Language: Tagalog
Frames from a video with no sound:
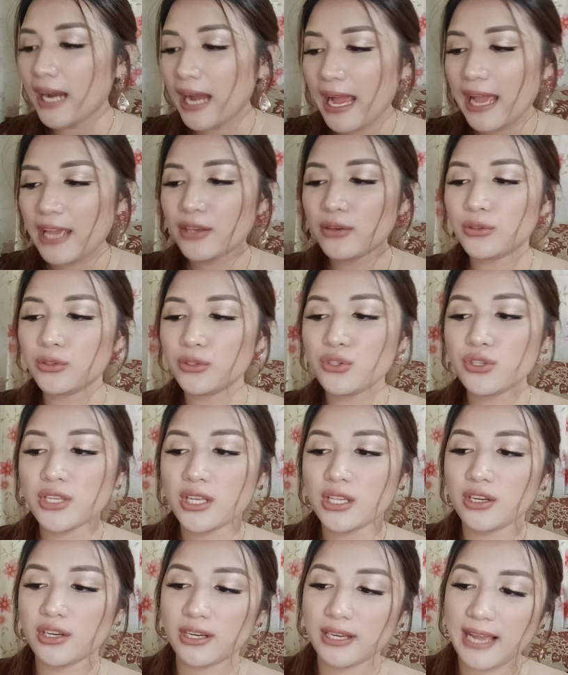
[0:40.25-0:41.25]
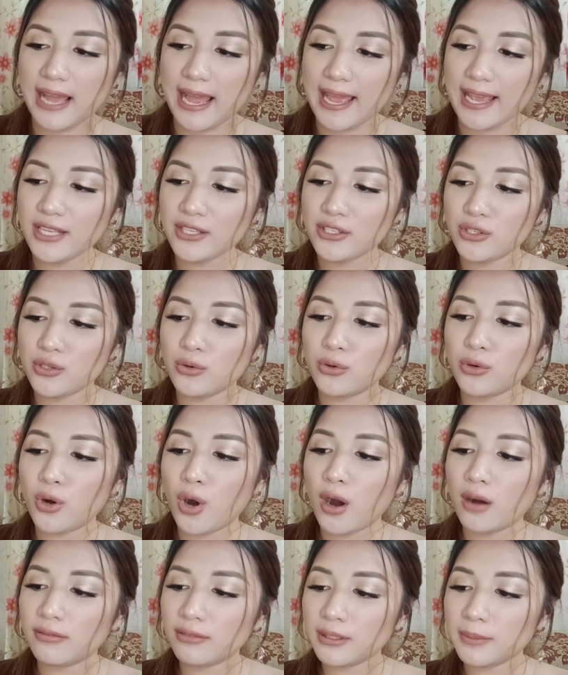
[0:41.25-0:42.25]
yung concealer guys, yung
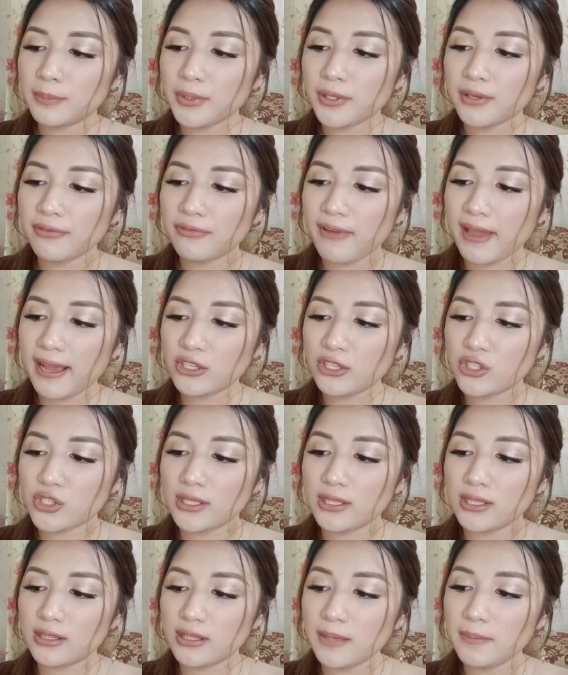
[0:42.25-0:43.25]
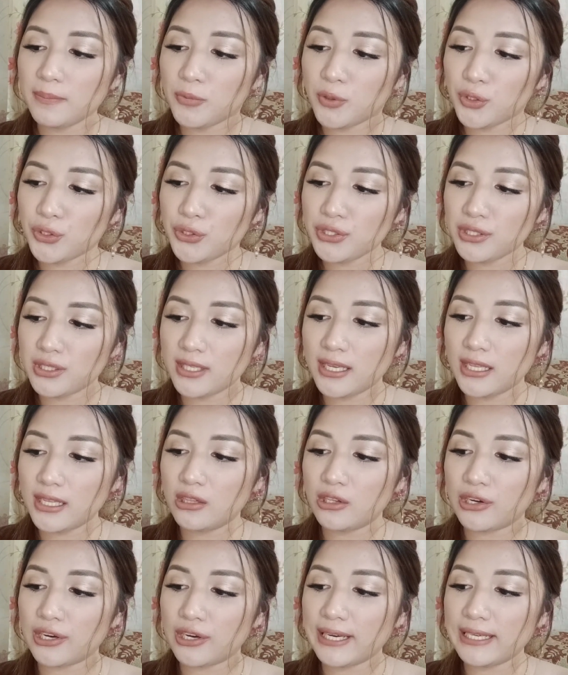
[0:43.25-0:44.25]
Cover Perfection Tip
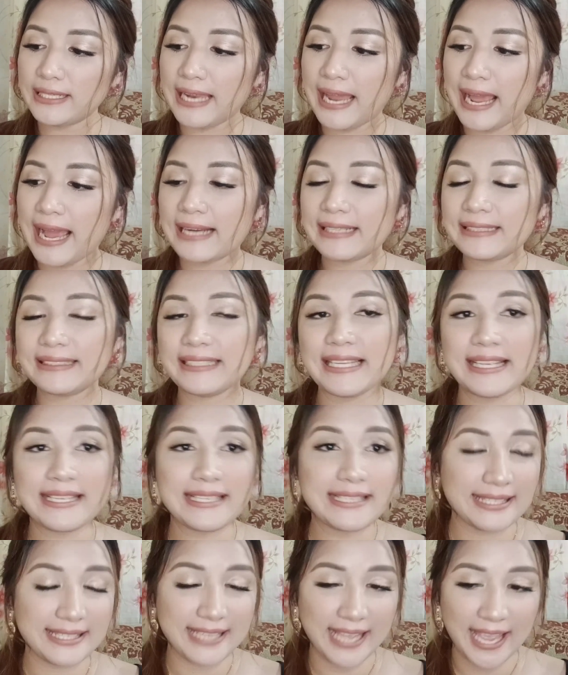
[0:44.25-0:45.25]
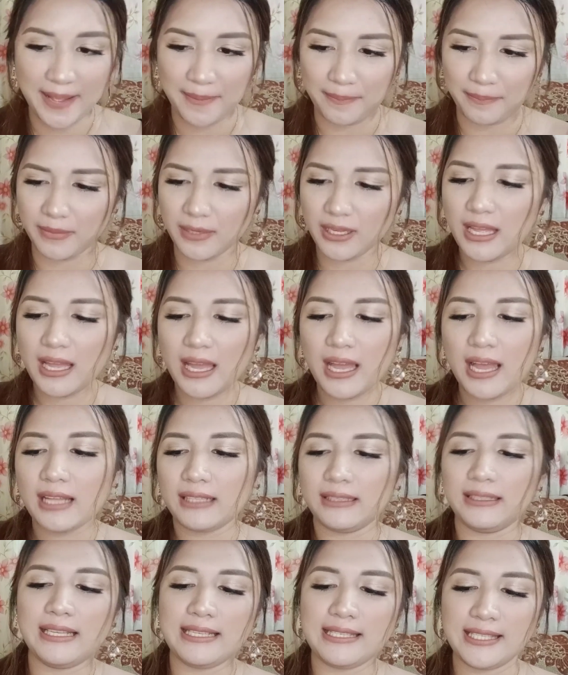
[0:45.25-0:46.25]
Concealer ng The Same.
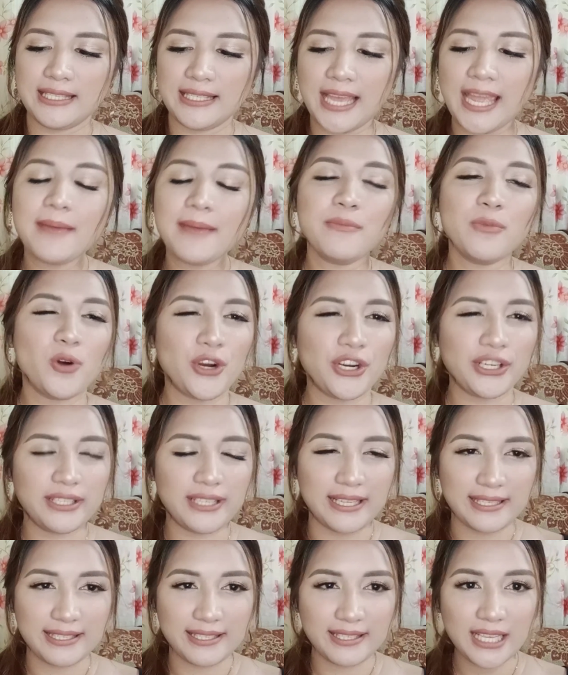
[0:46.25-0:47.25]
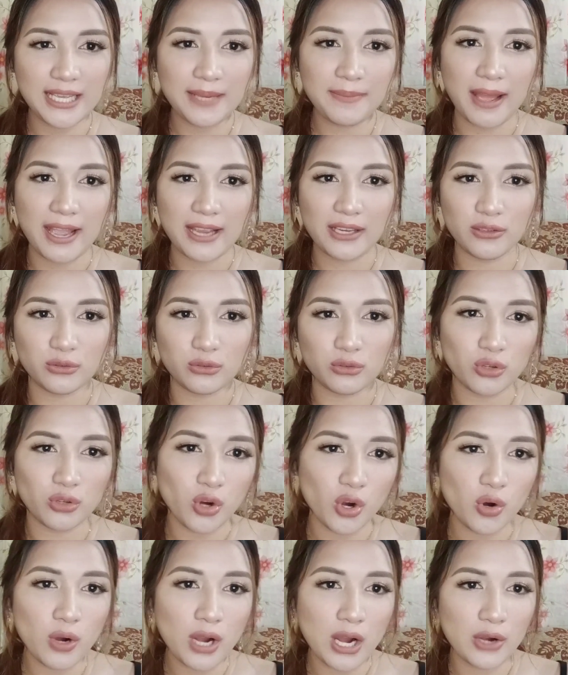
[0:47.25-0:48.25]
The Same or The Same, I don't
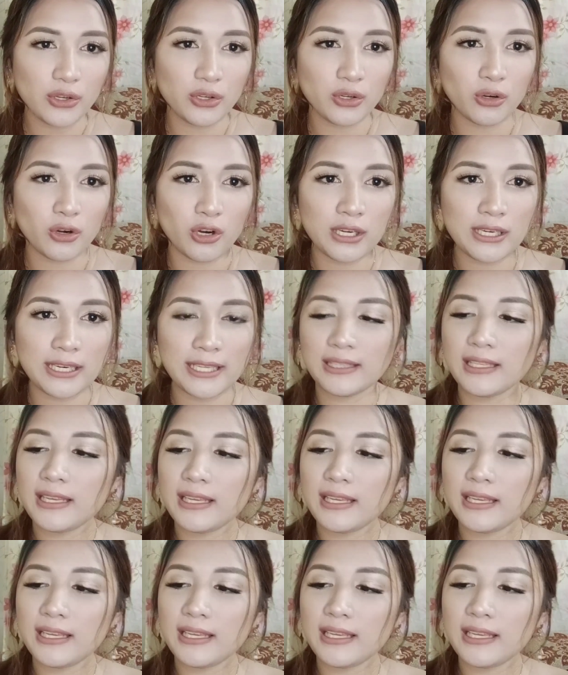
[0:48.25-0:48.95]
know how you call it,